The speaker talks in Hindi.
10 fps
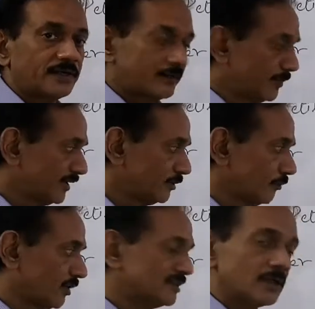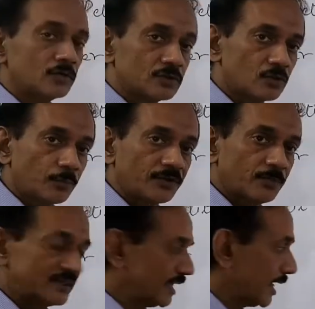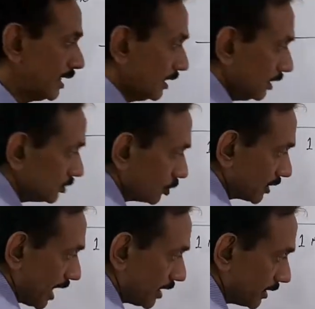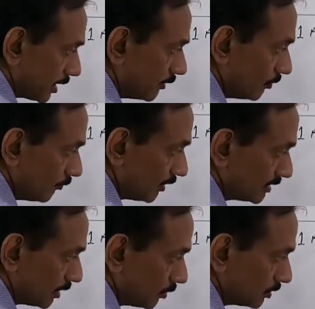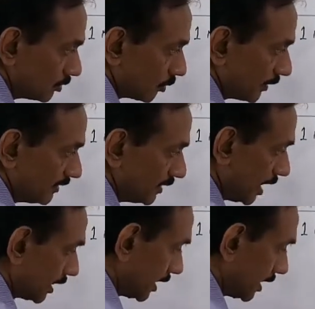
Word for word: इट मीन्स वन थाउजेंड रुपीज़ बचा है तो क्या करेगा वो वन थाउजेंड रुपीज़ यहाँ